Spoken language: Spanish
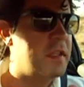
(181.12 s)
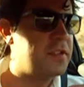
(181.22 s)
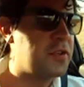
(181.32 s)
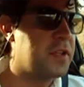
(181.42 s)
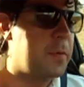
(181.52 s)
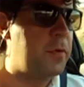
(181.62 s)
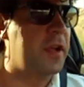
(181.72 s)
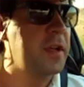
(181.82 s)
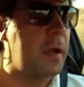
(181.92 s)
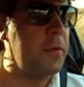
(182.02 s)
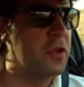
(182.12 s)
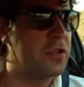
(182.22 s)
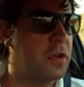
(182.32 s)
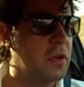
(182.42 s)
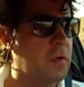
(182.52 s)
de estos que te ponen
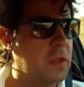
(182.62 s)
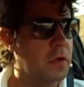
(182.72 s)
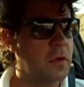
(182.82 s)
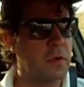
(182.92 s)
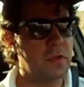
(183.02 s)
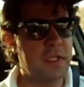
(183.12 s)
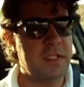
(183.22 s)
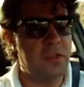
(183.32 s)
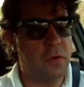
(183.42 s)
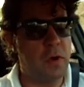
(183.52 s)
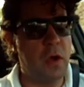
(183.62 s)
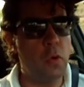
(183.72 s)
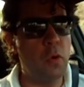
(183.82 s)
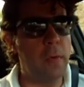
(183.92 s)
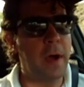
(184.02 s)
nervioso, ¿no? Cuando, cuando estás dentro de una
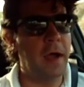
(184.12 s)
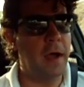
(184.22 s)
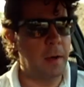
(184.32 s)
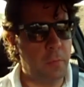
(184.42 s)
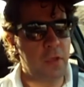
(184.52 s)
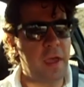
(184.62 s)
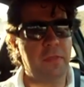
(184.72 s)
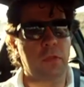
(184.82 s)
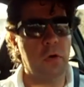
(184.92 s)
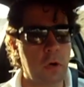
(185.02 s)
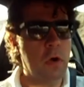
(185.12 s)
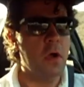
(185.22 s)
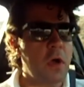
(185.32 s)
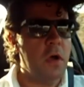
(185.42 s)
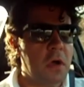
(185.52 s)
curva apoyando,
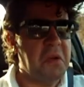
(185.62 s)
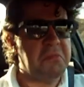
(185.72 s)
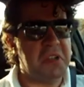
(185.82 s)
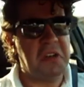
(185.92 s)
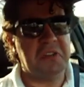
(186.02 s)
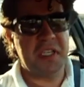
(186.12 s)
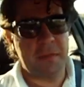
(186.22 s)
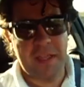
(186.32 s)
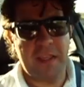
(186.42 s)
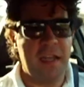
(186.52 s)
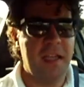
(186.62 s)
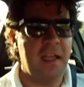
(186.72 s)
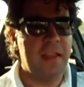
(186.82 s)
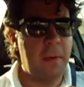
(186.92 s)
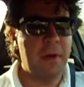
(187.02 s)
pues el coche se
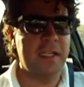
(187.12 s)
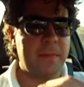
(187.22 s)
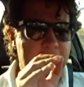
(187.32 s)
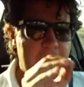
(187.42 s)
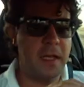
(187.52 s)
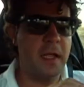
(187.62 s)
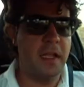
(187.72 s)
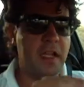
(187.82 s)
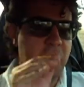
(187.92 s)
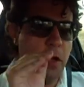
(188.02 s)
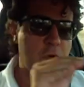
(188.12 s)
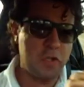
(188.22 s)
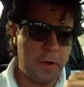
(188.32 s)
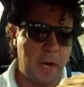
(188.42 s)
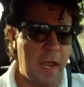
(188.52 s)
mantiene tabla, se mantiene como
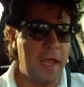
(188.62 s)
sobre